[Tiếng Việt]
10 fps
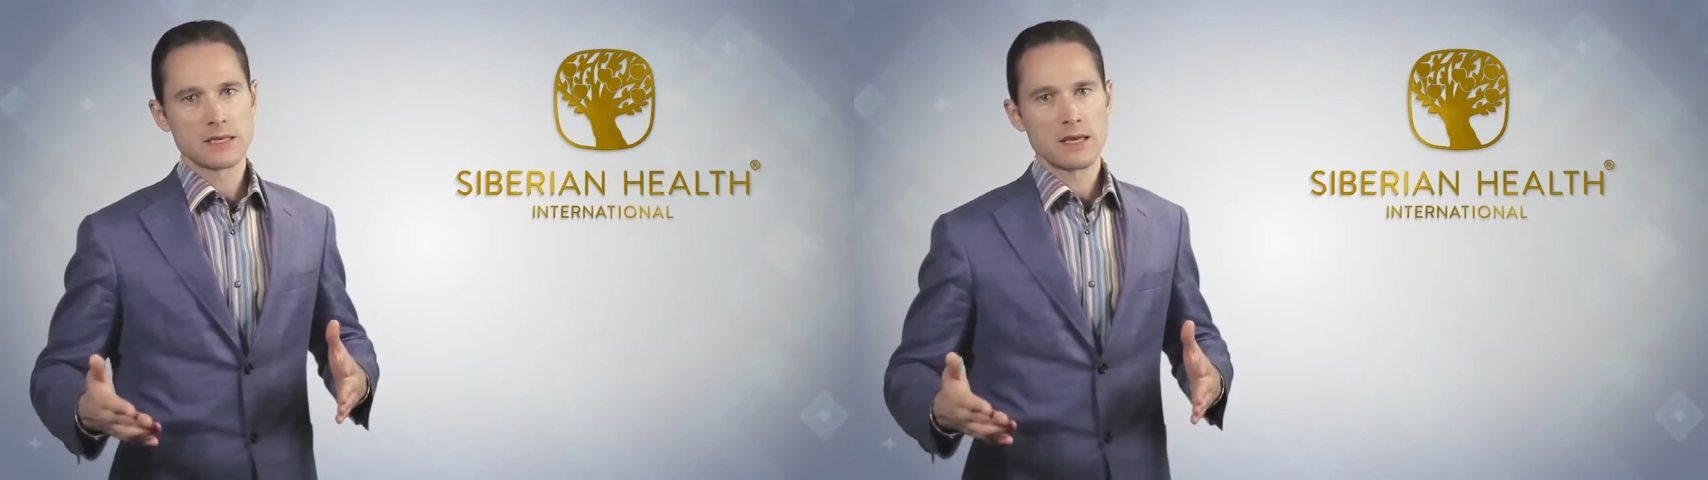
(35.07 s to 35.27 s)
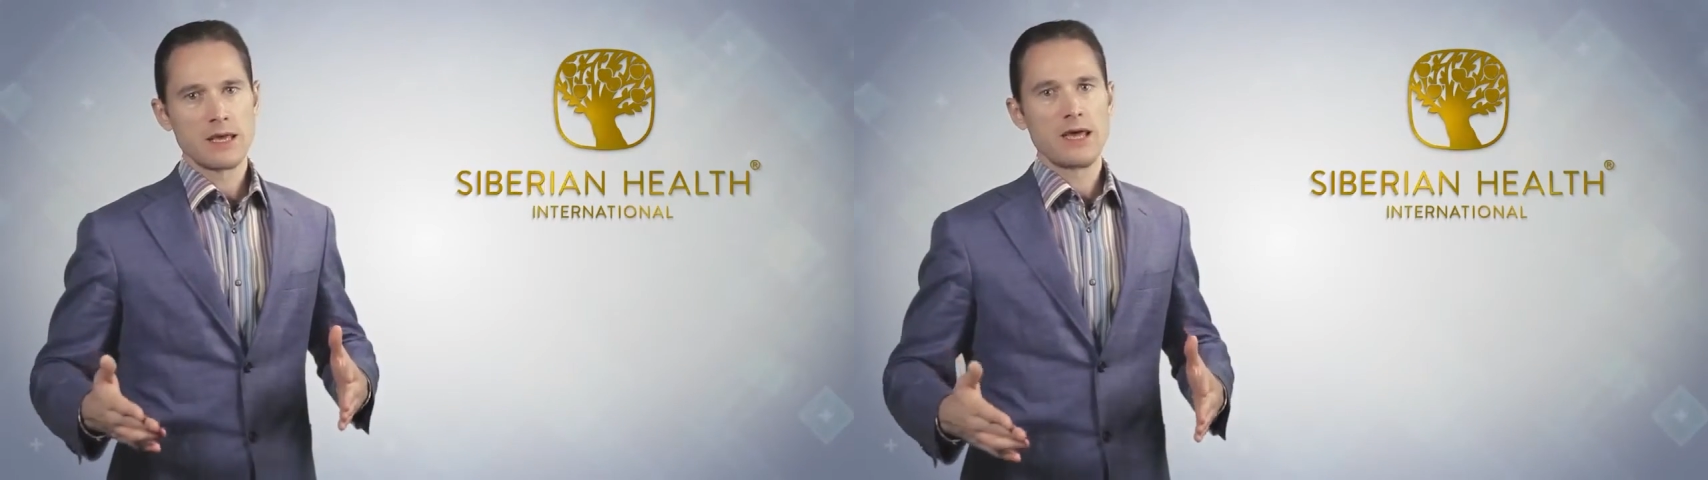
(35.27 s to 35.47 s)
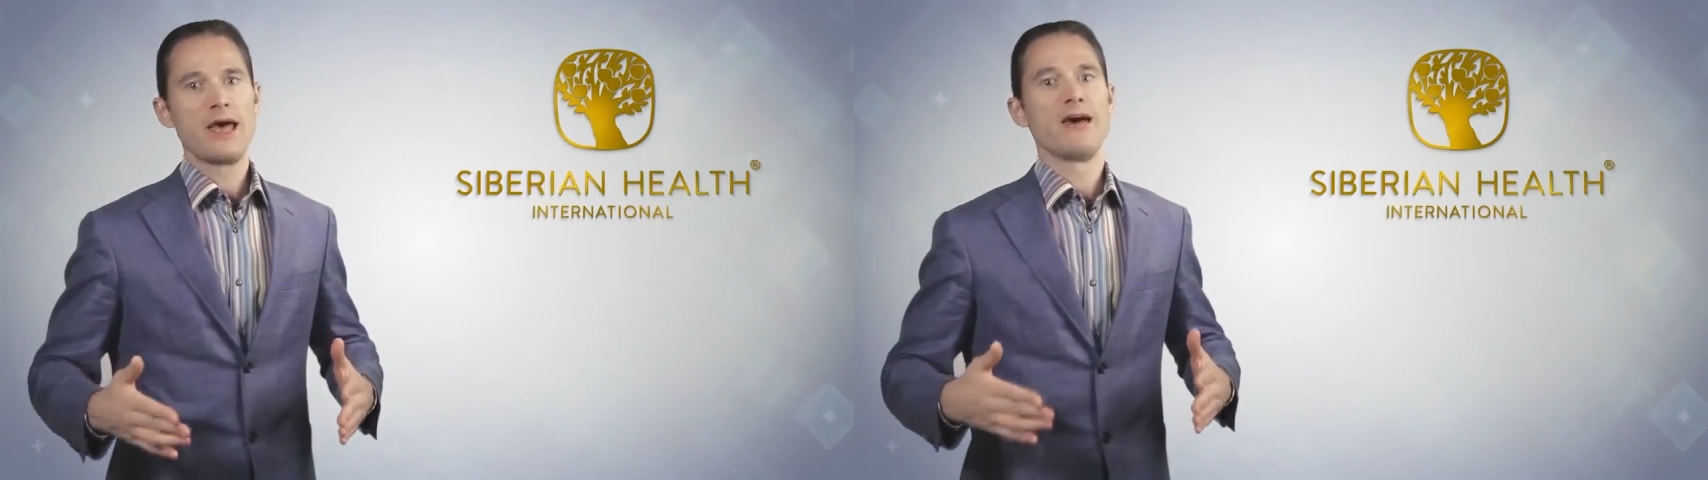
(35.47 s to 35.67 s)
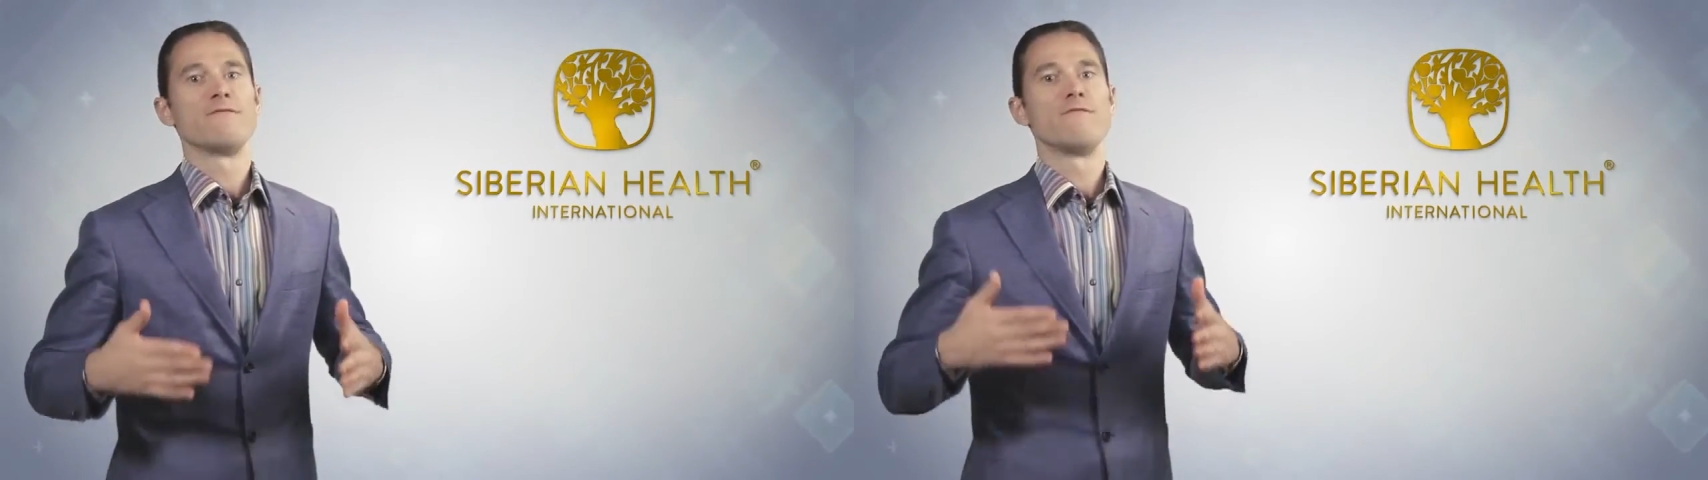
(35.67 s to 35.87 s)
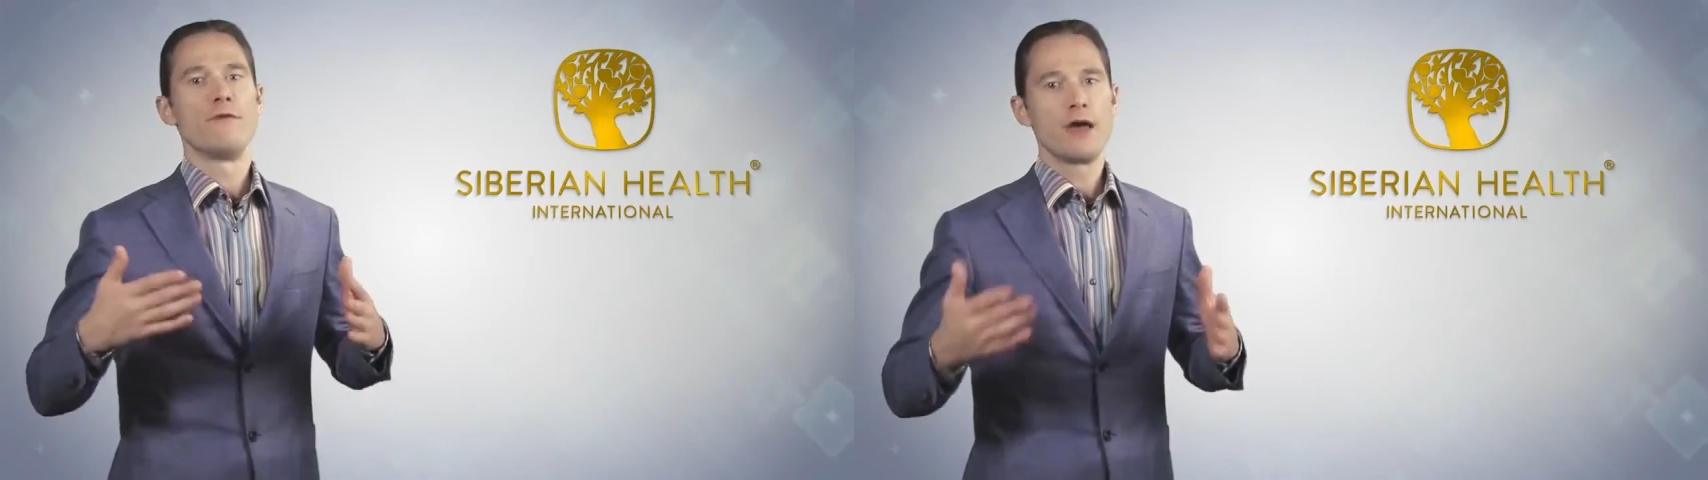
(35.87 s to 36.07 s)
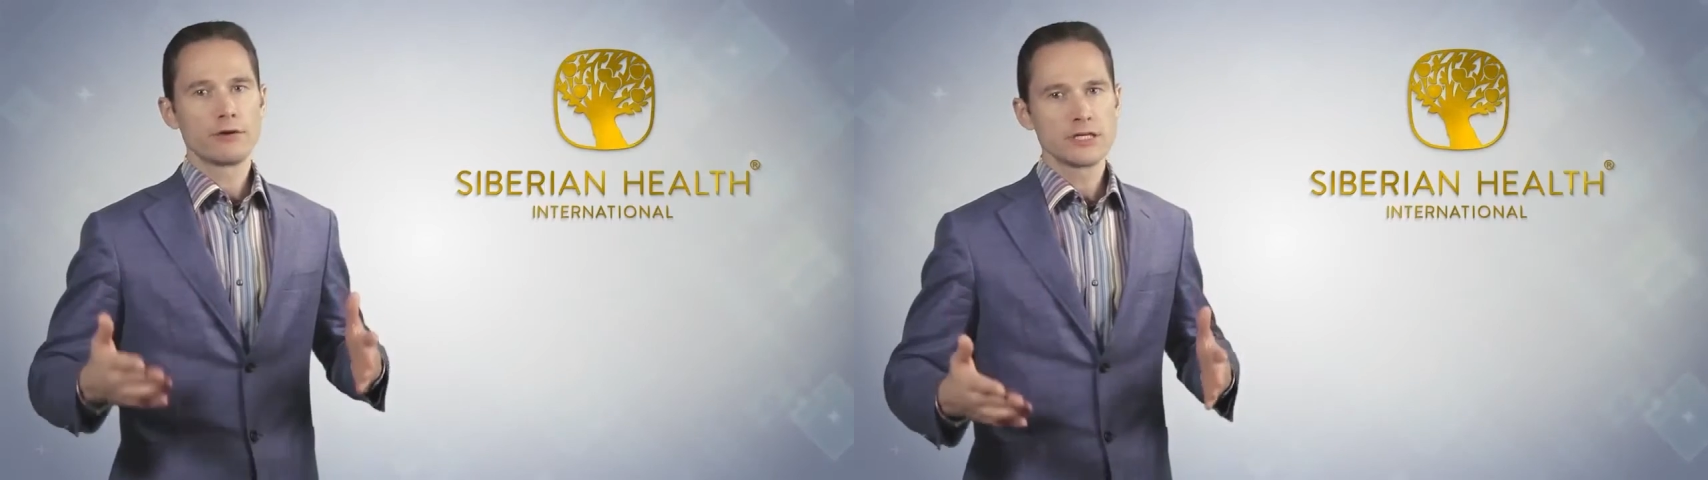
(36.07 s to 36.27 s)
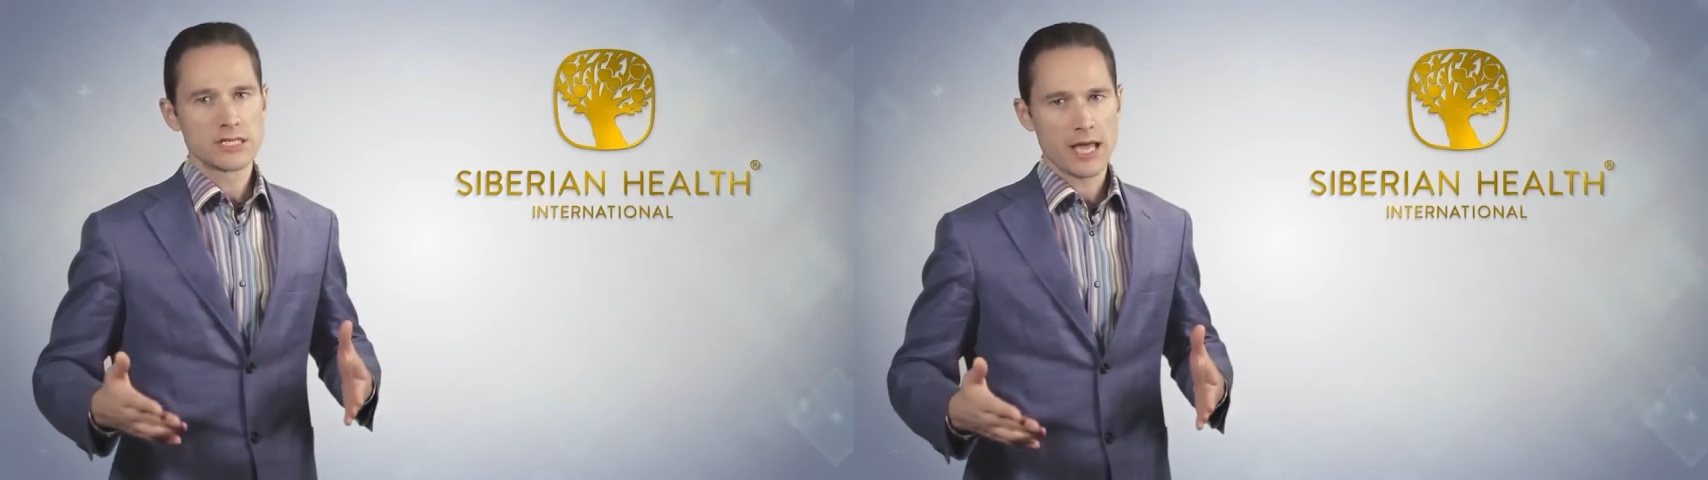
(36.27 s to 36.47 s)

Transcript: nhiều hậu quả nghiêm trọng.